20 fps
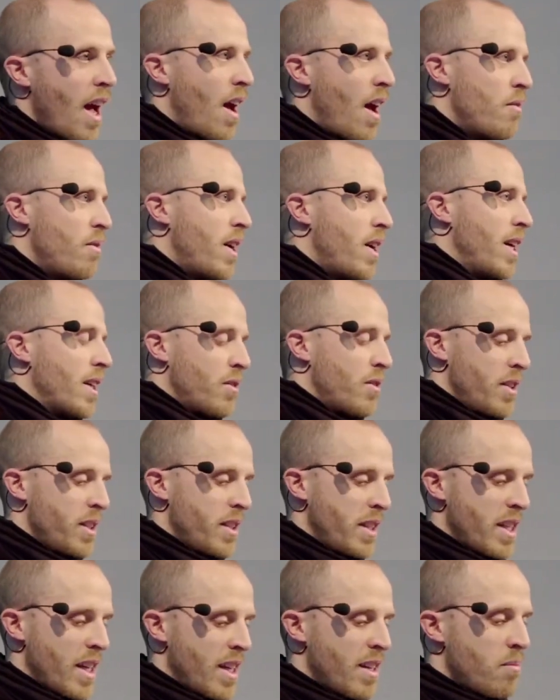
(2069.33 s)
einfach halt
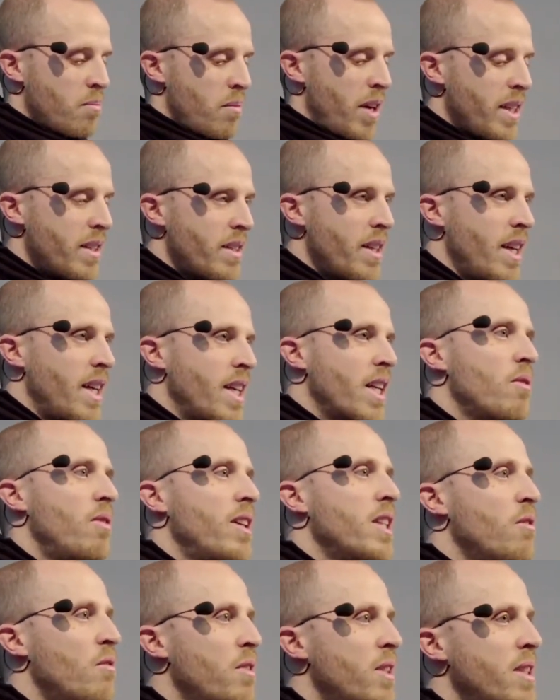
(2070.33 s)
quasi die Meister in
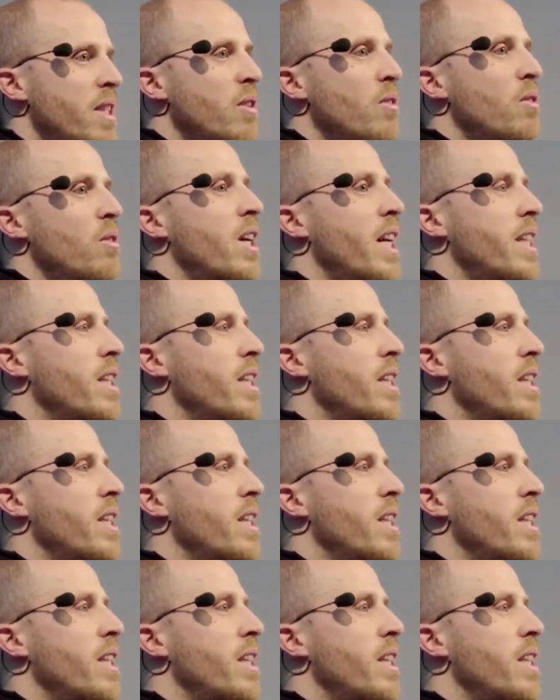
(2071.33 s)
Quantifizierung und